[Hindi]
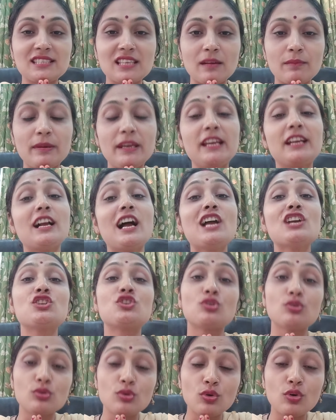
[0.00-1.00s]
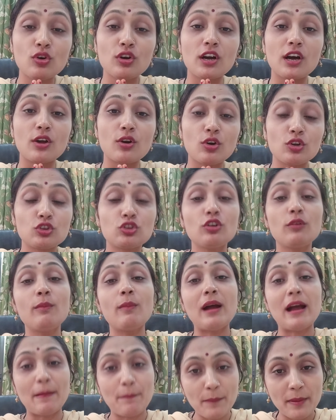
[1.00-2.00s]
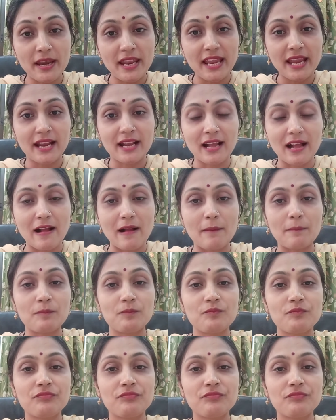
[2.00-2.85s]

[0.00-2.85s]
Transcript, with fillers: सभी का शुरू करो तुम अपने काम